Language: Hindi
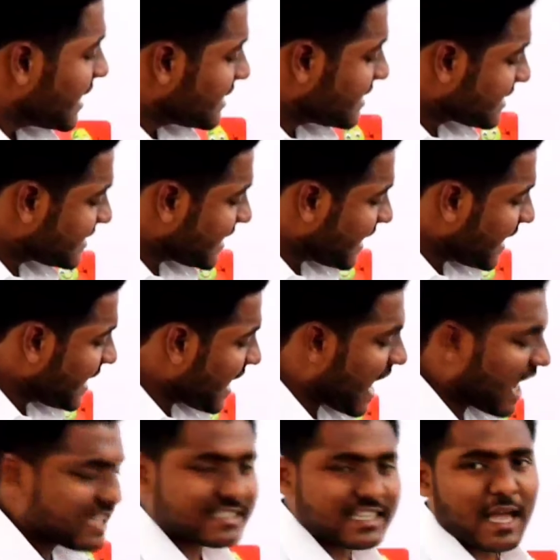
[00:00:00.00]
जिससे कि
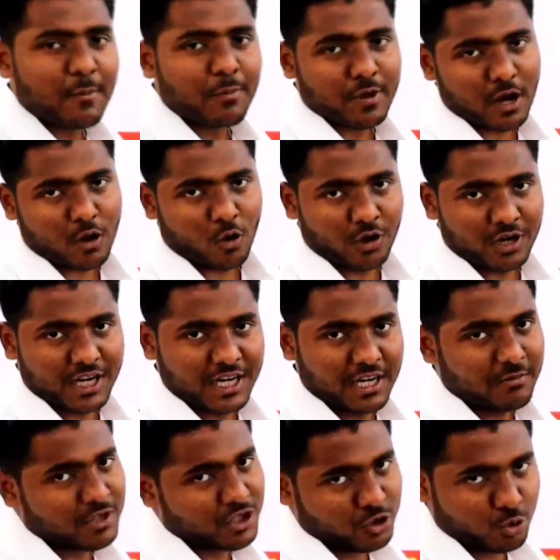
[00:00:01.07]
यहां से आपका
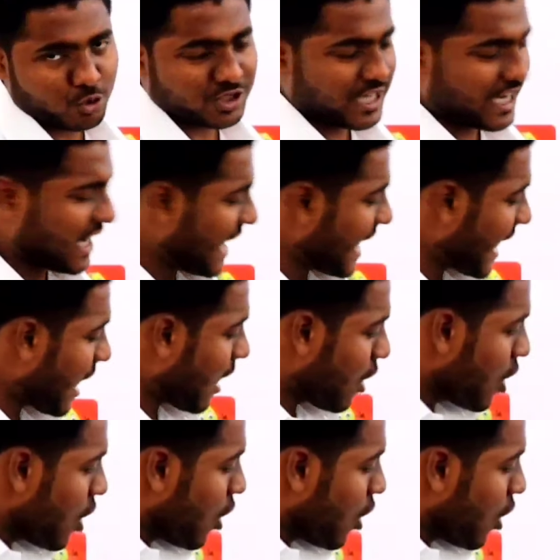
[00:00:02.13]
क्वांटिटी में जूस निकलेगा